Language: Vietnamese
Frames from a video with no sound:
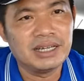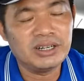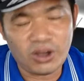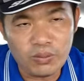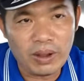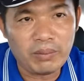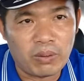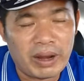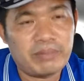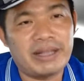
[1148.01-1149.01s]
đối với
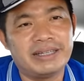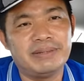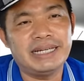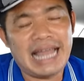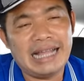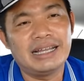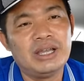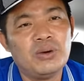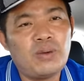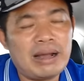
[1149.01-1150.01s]
vụ việc bà trương mỹ lan
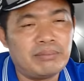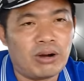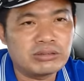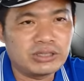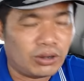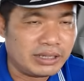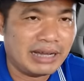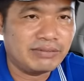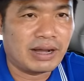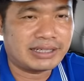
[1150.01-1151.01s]
và một số
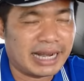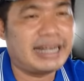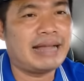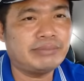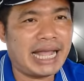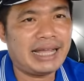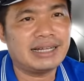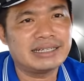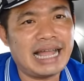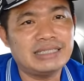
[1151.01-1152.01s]
nhân vật đình đám khác
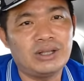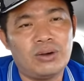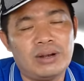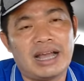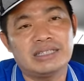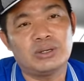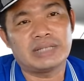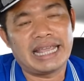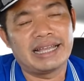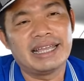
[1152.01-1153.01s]
đa số là cái số
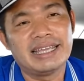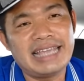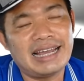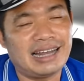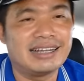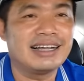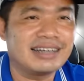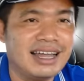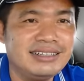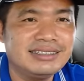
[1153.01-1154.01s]
tiền gian lận rất
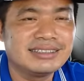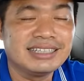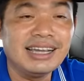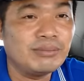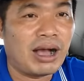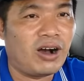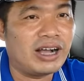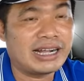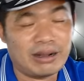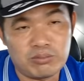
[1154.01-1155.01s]
lớn nhưng mà
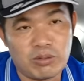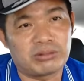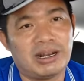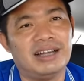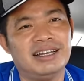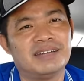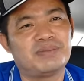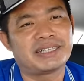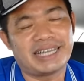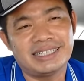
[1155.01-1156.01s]
họ không một lời lên
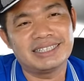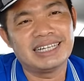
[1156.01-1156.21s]
phân tích